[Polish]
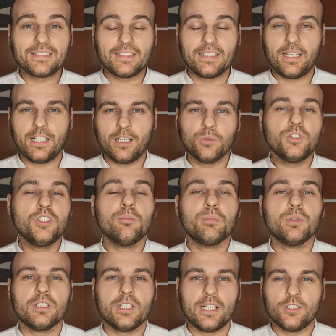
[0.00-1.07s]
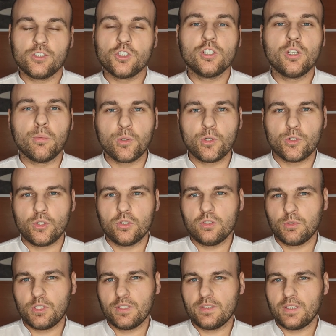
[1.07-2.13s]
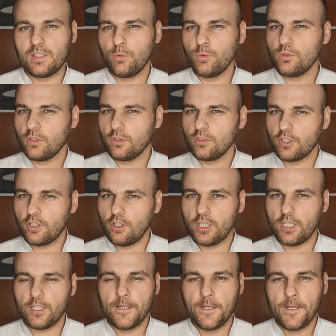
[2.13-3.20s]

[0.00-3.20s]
zjechał niepytany czy nieproszony przez zespół, co trochę